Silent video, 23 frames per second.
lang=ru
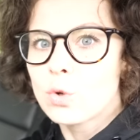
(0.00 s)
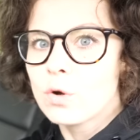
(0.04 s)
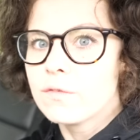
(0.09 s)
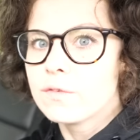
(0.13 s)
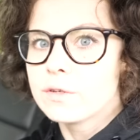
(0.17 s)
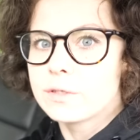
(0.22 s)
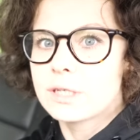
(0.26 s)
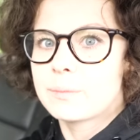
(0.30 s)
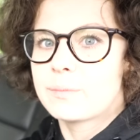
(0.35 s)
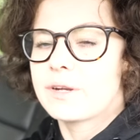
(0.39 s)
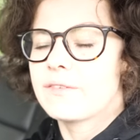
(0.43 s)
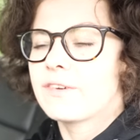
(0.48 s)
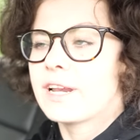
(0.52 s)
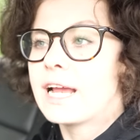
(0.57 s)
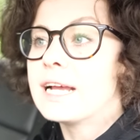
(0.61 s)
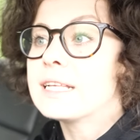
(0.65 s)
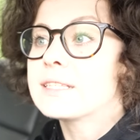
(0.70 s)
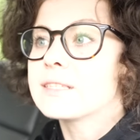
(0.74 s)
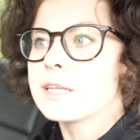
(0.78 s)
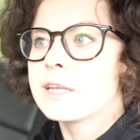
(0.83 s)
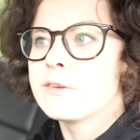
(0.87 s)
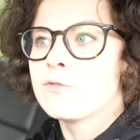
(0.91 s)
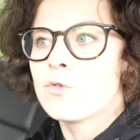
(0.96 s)
новый у них
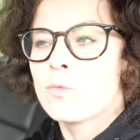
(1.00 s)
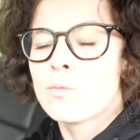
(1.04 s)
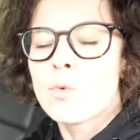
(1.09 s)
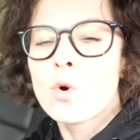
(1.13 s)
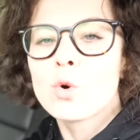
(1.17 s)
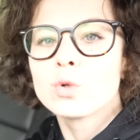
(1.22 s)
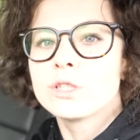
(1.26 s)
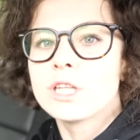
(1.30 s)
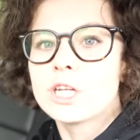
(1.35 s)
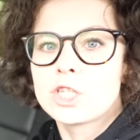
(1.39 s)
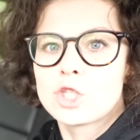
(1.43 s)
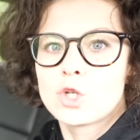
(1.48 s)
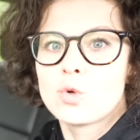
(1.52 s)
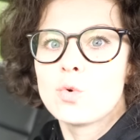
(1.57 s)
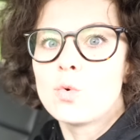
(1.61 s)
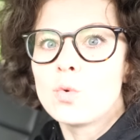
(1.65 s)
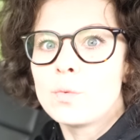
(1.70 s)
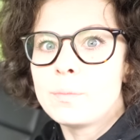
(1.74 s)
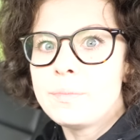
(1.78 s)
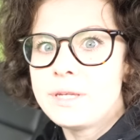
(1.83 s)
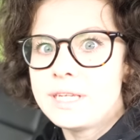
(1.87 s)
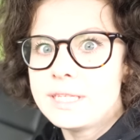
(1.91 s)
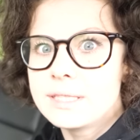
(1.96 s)
появляется, они его могут даже
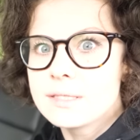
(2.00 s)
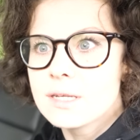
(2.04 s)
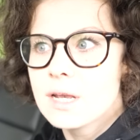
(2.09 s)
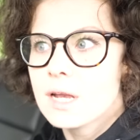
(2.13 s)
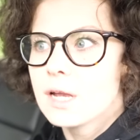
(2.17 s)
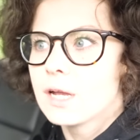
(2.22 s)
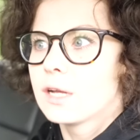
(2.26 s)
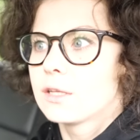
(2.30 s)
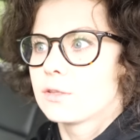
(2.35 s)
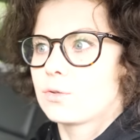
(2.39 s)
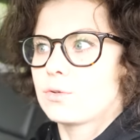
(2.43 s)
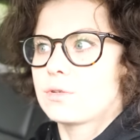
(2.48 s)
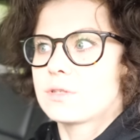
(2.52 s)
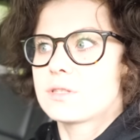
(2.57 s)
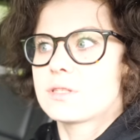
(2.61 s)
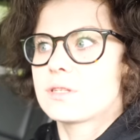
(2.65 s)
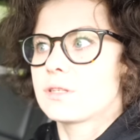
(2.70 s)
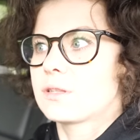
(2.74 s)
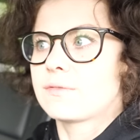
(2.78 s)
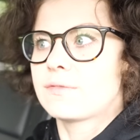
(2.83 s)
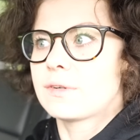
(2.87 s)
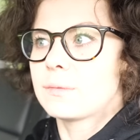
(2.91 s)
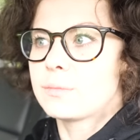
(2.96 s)
убить. То есть
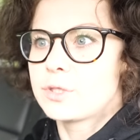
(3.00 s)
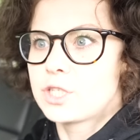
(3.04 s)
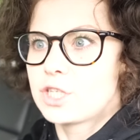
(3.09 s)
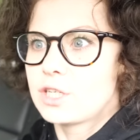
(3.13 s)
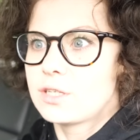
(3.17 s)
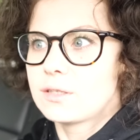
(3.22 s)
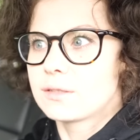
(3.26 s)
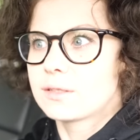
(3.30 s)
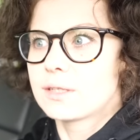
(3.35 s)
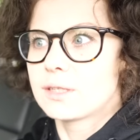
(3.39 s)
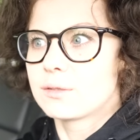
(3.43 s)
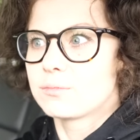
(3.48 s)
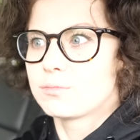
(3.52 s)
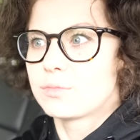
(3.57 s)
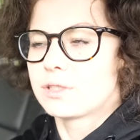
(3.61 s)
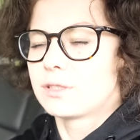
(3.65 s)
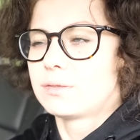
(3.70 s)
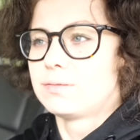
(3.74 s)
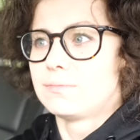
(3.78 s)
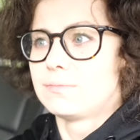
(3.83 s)
это вообще как бы